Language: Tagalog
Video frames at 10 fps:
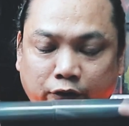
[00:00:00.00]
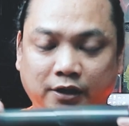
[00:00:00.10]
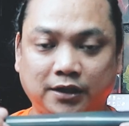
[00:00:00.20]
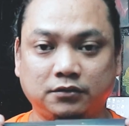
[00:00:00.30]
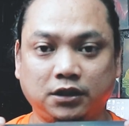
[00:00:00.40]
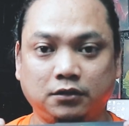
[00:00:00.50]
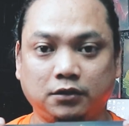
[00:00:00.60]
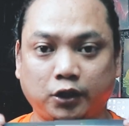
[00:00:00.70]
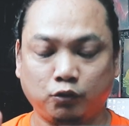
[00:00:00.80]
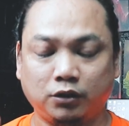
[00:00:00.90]
Ngayon lang din,
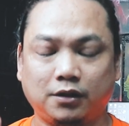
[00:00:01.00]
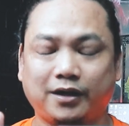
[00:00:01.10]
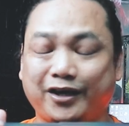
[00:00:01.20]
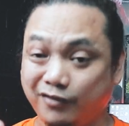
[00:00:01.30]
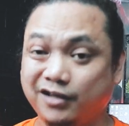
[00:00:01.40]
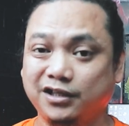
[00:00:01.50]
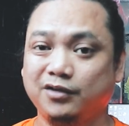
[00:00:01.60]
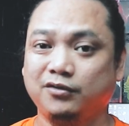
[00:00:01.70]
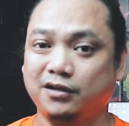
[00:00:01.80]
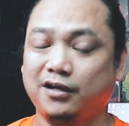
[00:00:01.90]
ngayon ko lang, ngayon lang
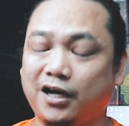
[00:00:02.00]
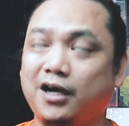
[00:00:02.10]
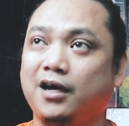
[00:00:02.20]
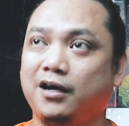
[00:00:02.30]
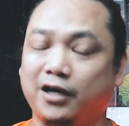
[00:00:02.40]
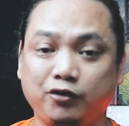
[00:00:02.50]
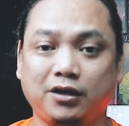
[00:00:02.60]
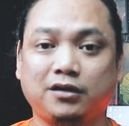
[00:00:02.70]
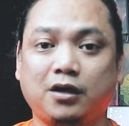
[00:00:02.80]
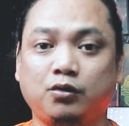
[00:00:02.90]
din, uh,
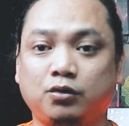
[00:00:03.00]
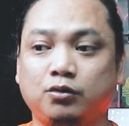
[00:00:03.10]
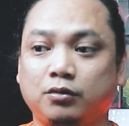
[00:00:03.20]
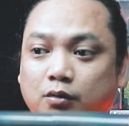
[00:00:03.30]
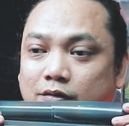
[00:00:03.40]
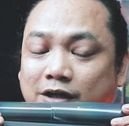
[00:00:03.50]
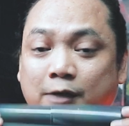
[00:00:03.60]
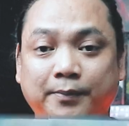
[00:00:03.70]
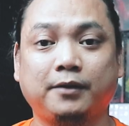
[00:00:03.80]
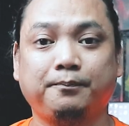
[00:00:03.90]
ngayon lang ako
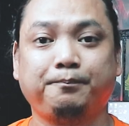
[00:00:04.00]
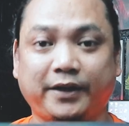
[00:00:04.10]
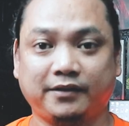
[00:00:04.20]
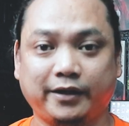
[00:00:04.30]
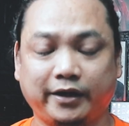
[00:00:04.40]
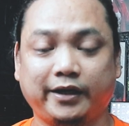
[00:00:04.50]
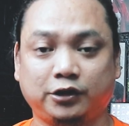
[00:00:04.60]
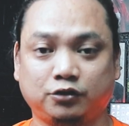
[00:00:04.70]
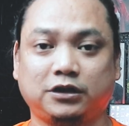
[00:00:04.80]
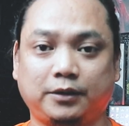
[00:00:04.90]
nakapag-print ng
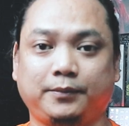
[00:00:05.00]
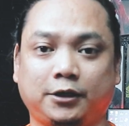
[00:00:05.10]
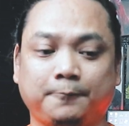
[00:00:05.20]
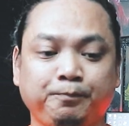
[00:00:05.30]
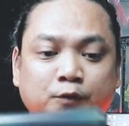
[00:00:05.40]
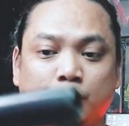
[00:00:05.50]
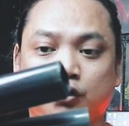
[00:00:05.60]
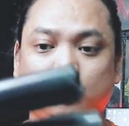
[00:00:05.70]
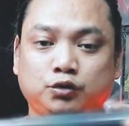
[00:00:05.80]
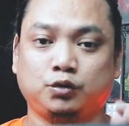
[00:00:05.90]
ganito sa damit.
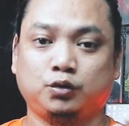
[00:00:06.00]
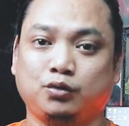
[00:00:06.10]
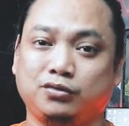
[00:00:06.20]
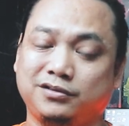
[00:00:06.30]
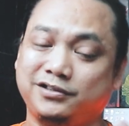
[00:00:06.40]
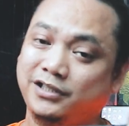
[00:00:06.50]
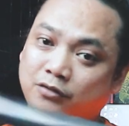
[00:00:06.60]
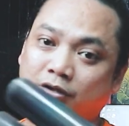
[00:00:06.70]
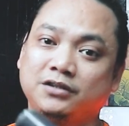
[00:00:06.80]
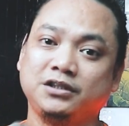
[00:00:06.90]
So,
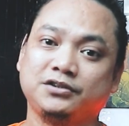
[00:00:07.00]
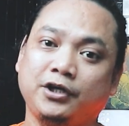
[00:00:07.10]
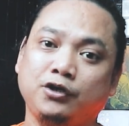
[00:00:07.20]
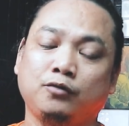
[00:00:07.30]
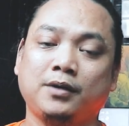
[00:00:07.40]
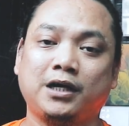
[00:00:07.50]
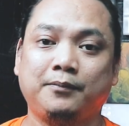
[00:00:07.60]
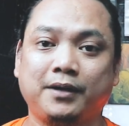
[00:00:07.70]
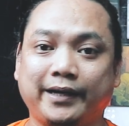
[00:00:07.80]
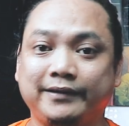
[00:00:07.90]
share ko lang din sa inyo,
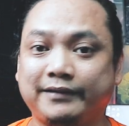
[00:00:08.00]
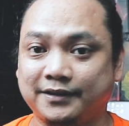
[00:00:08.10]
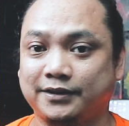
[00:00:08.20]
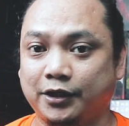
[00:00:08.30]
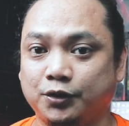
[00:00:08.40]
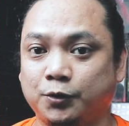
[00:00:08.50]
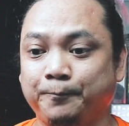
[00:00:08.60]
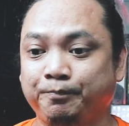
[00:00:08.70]
baka magka-interest kayo.